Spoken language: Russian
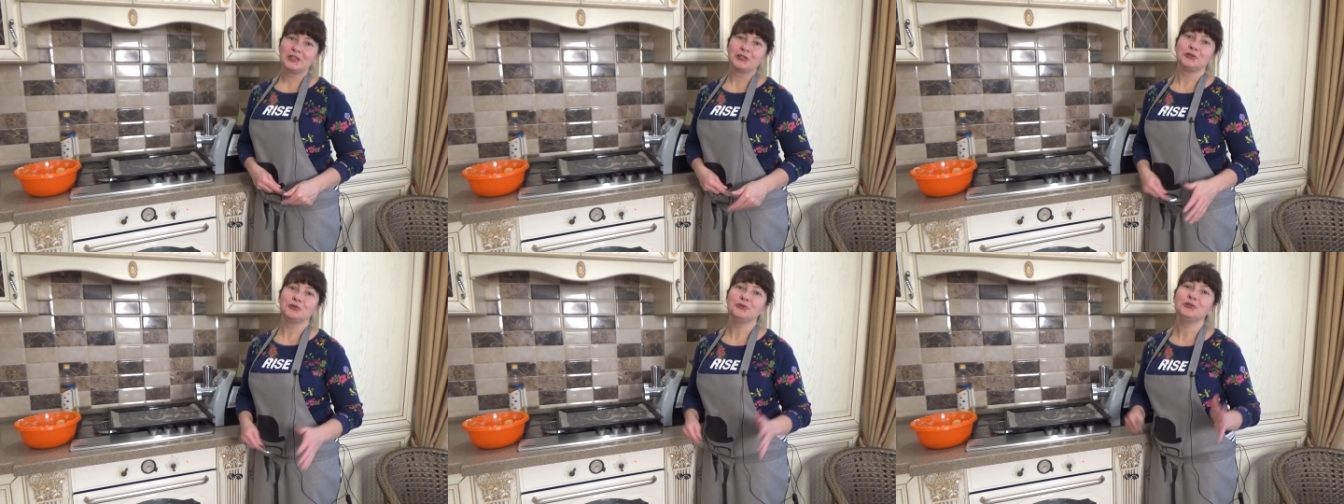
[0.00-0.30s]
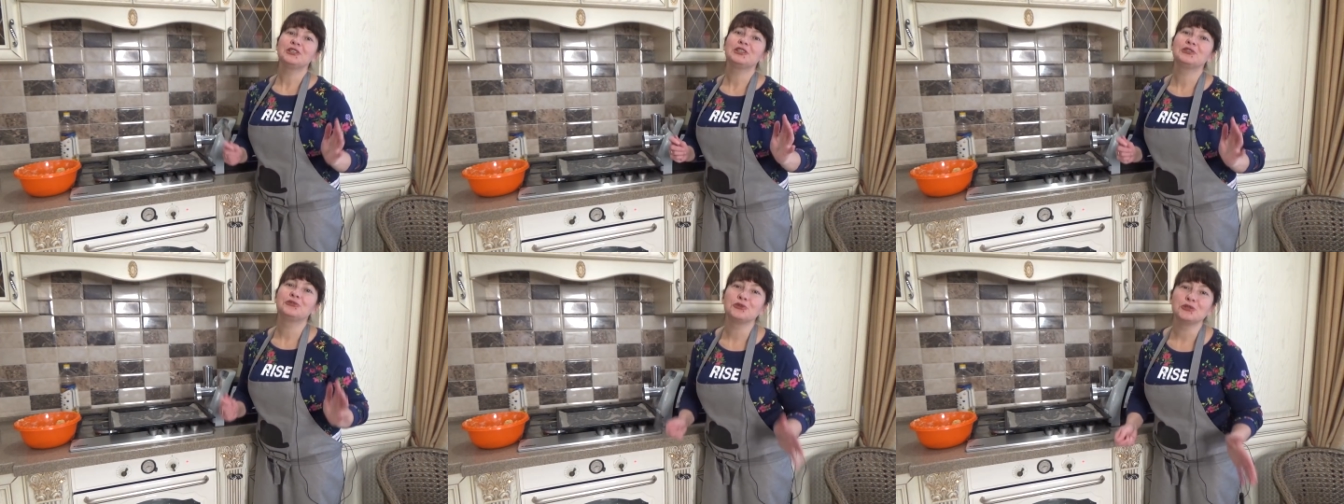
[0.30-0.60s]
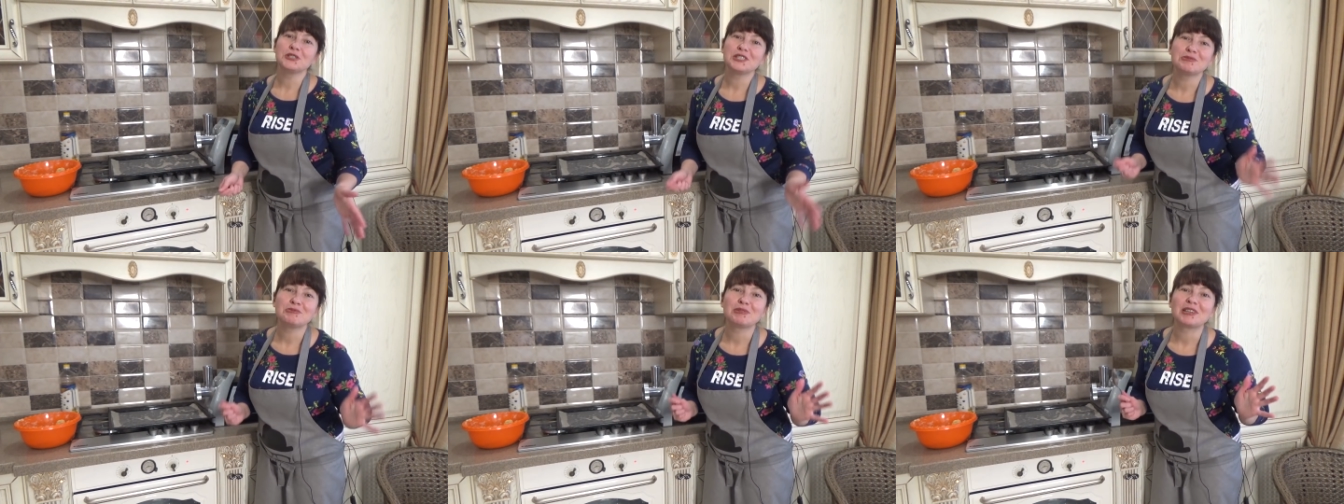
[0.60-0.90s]
Ну и
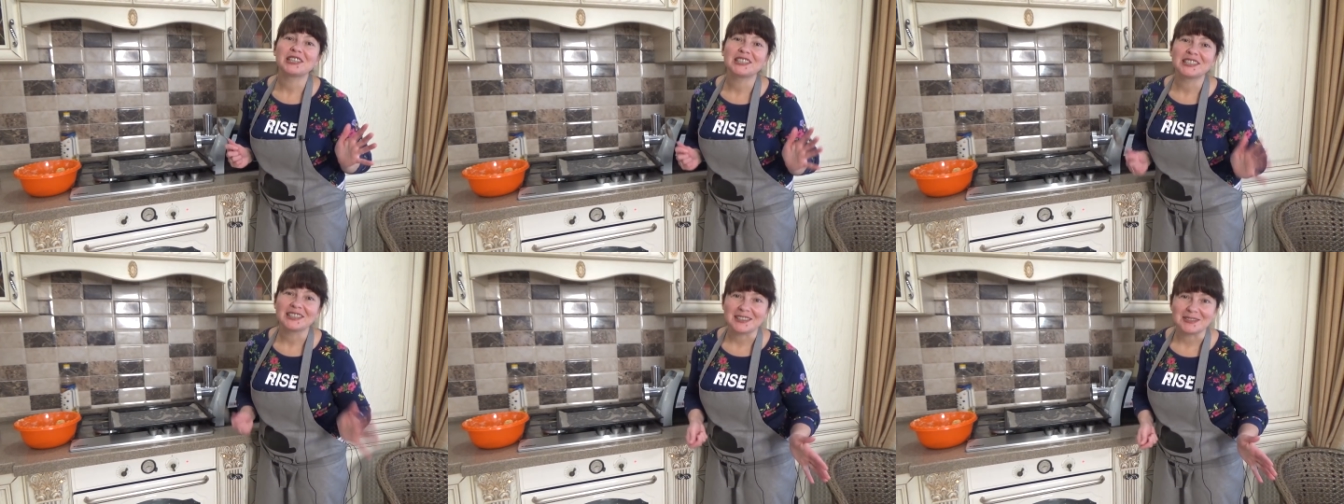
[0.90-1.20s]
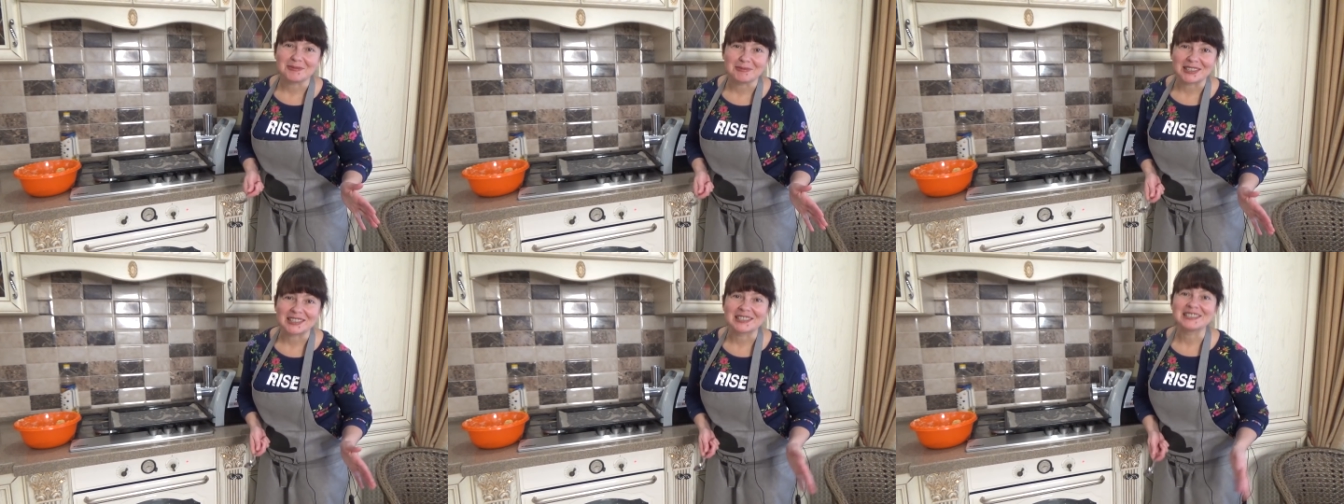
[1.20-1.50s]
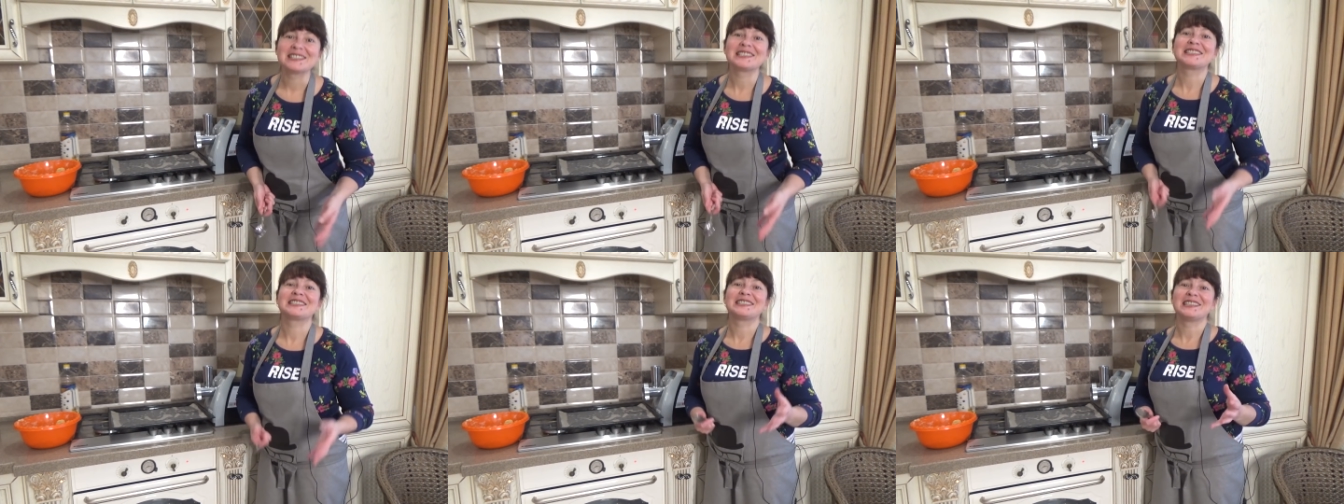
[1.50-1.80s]
гвоздь программы.
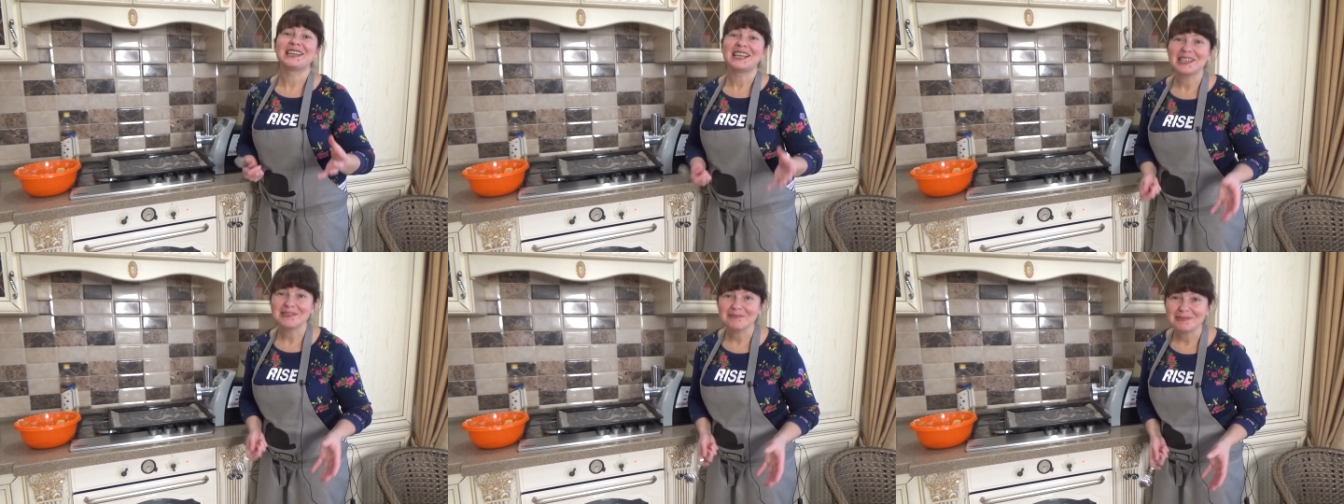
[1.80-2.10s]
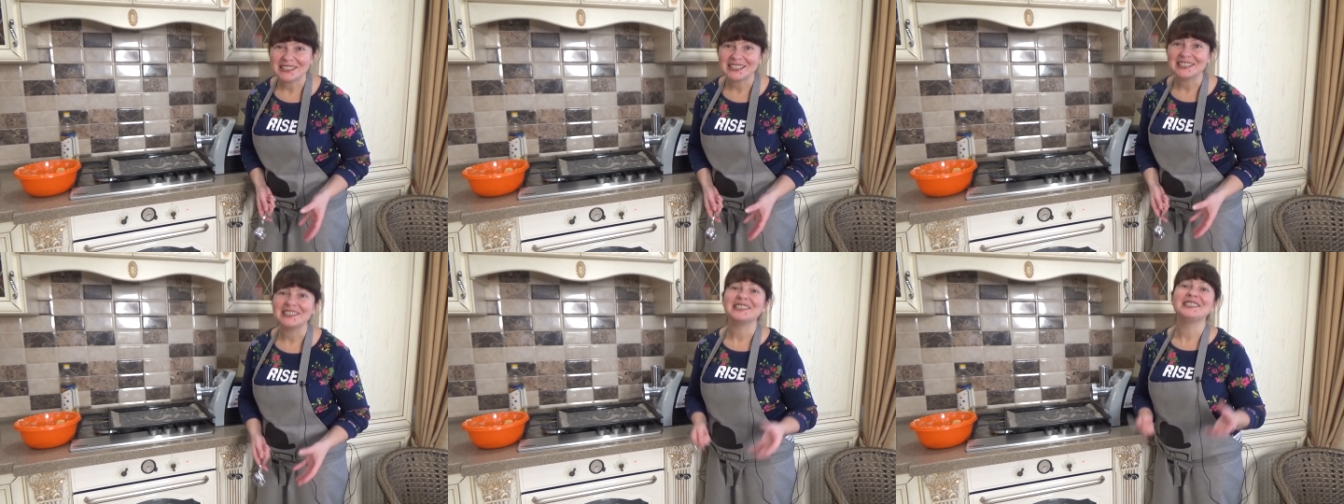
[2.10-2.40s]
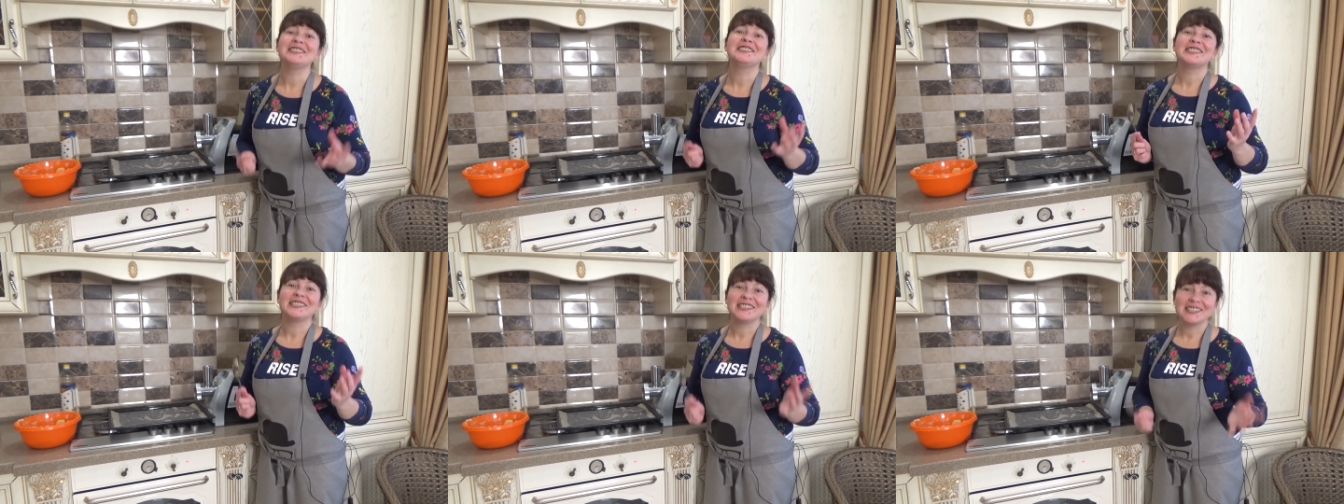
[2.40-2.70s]
Самое
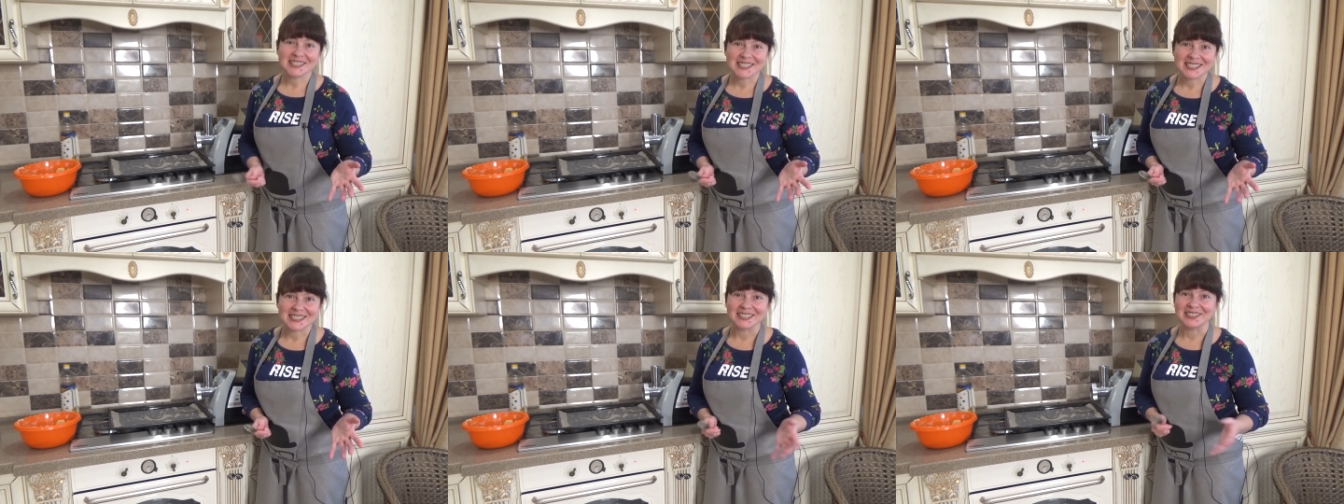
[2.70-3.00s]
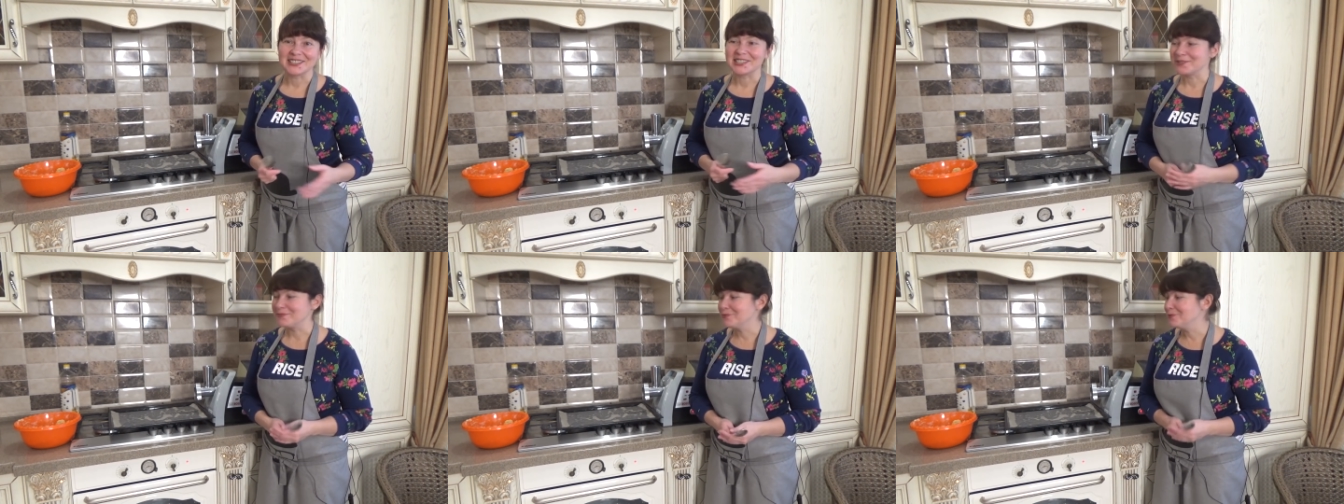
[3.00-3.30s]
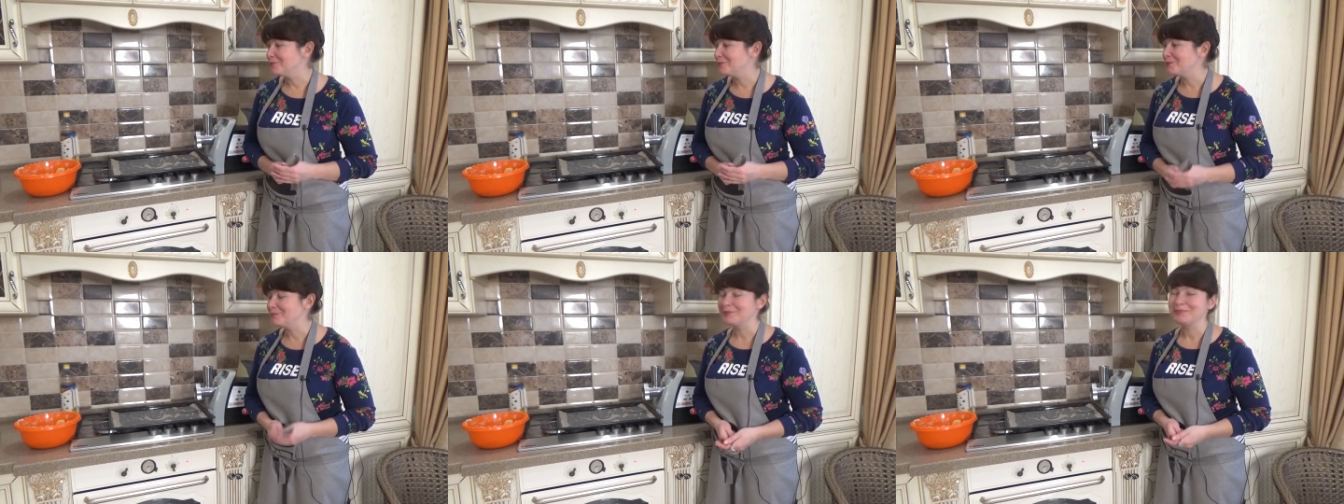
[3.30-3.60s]
интересное, к
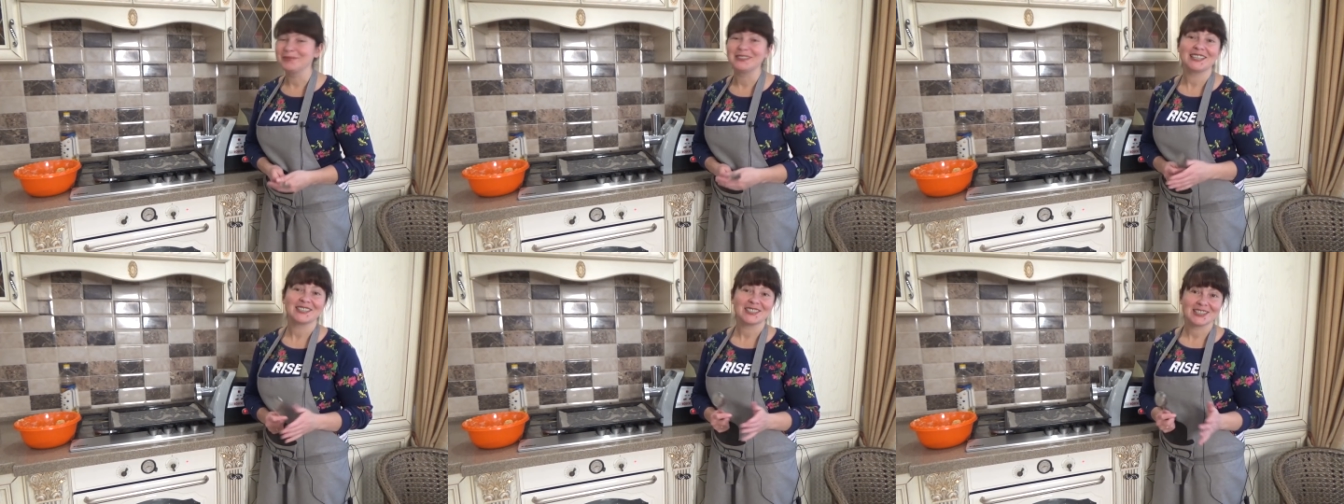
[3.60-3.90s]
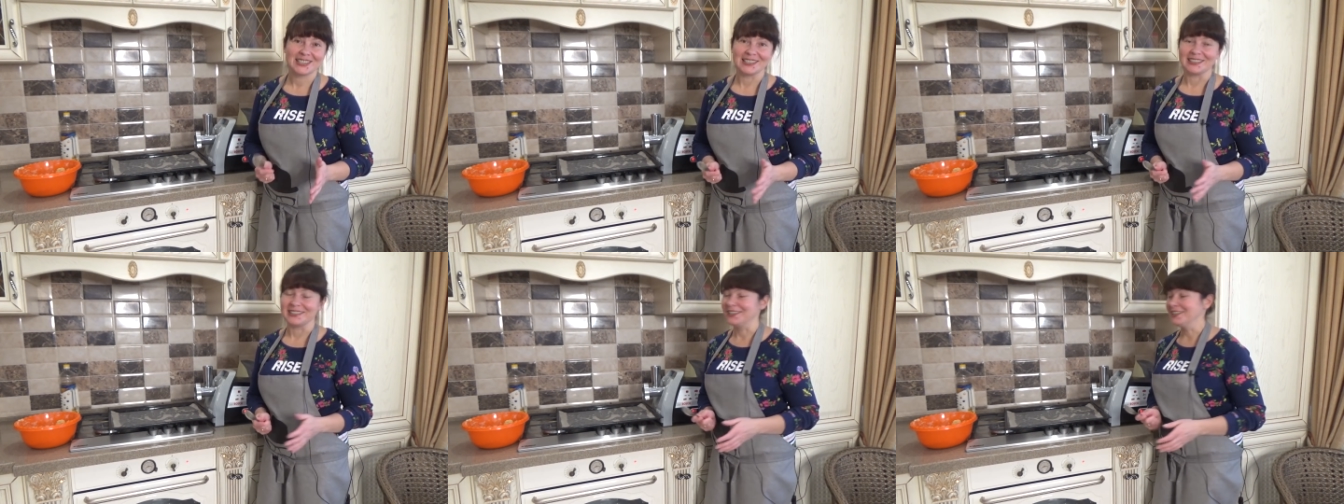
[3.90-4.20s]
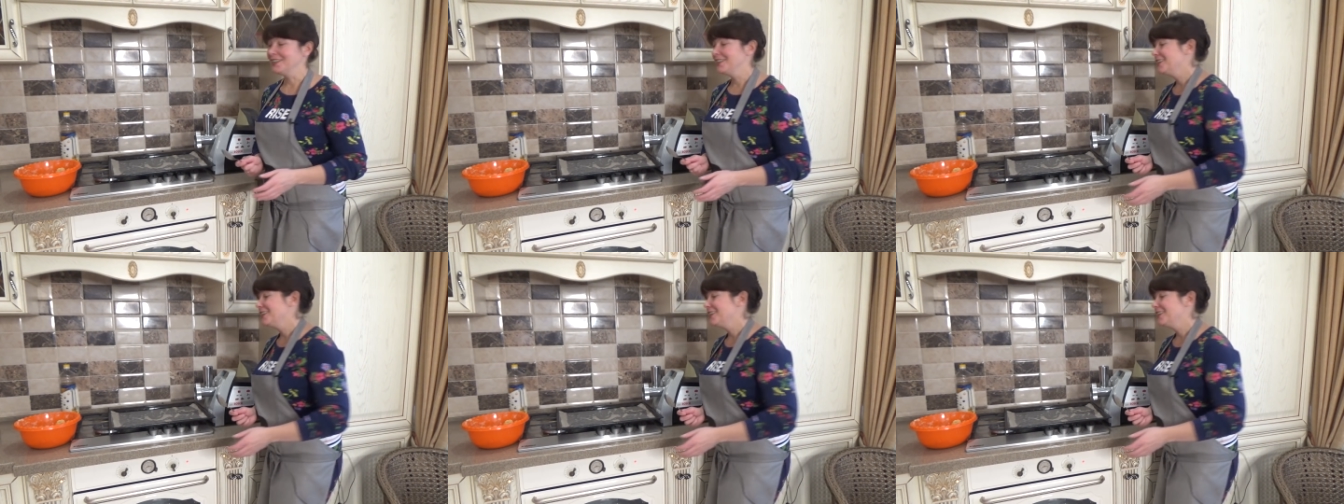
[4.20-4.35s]
чему мы подошли.